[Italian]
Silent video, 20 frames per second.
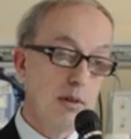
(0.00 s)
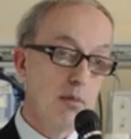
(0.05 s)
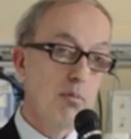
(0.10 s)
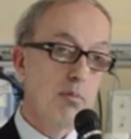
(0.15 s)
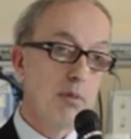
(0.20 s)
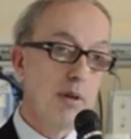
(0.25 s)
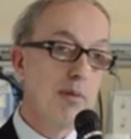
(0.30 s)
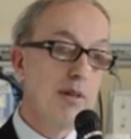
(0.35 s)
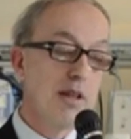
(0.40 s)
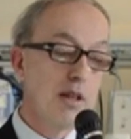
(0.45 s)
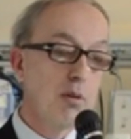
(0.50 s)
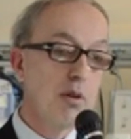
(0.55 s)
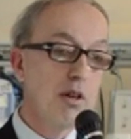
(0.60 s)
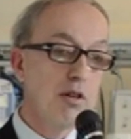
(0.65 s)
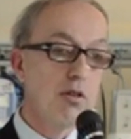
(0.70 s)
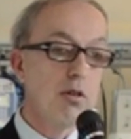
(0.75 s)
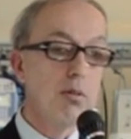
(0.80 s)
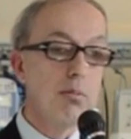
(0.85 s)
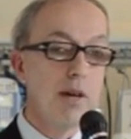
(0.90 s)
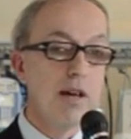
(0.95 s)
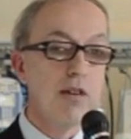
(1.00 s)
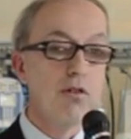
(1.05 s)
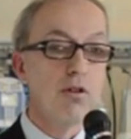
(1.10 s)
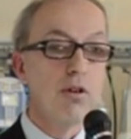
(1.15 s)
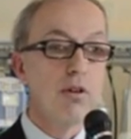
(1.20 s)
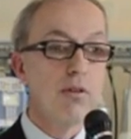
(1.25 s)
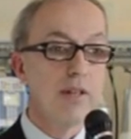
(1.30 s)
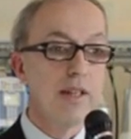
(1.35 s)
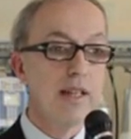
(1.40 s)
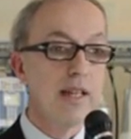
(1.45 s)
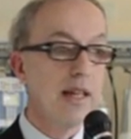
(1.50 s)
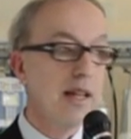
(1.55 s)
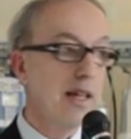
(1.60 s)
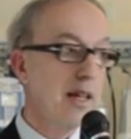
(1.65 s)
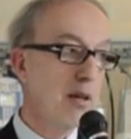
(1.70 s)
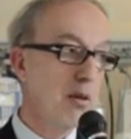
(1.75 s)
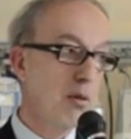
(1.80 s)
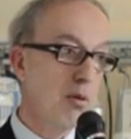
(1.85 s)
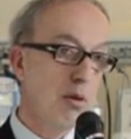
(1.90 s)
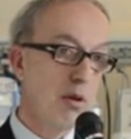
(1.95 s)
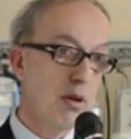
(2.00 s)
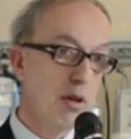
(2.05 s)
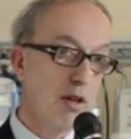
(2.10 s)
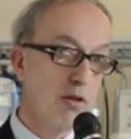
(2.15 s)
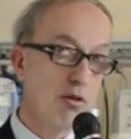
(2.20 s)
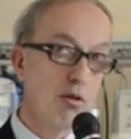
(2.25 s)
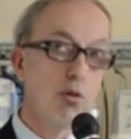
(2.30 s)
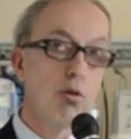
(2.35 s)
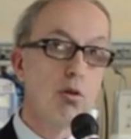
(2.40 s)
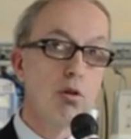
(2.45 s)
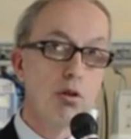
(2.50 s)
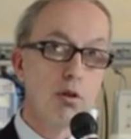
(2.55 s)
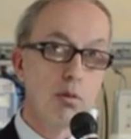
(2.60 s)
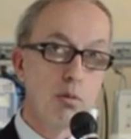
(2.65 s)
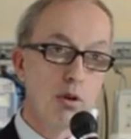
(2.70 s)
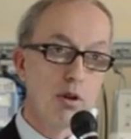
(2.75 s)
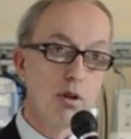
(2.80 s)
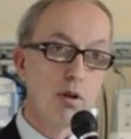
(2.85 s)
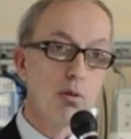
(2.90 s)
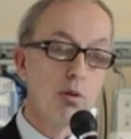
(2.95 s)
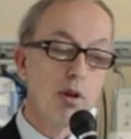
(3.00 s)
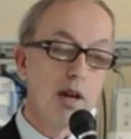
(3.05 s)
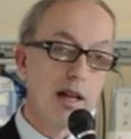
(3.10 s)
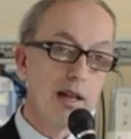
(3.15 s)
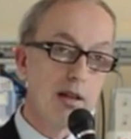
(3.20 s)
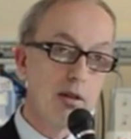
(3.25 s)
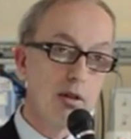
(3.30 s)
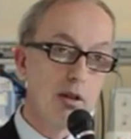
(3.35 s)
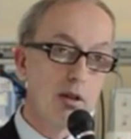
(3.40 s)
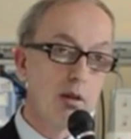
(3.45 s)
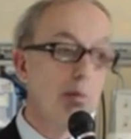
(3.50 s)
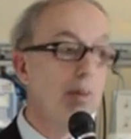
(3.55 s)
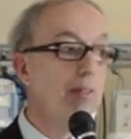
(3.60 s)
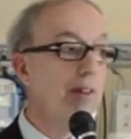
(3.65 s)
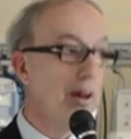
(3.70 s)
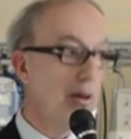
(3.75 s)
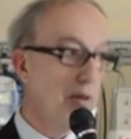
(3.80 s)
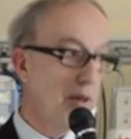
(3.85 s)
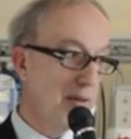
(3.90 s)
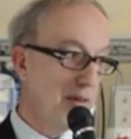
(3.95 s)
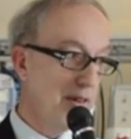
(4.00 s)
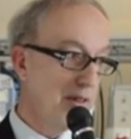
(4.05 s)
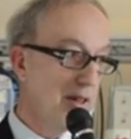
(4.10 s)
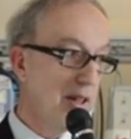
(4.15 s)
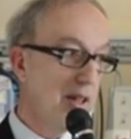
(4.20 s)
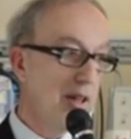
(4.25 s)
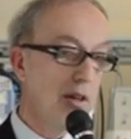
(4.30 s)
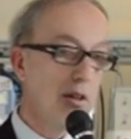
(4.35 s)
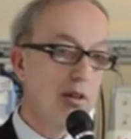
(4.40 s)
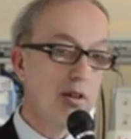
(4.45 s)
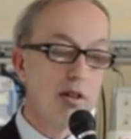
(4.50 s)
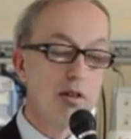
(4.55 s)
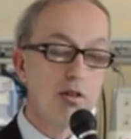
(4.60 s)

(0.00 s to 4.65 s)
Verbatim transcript: prima di questo immagino vedere un resoconto molto accurato di come vengono investiti i nostri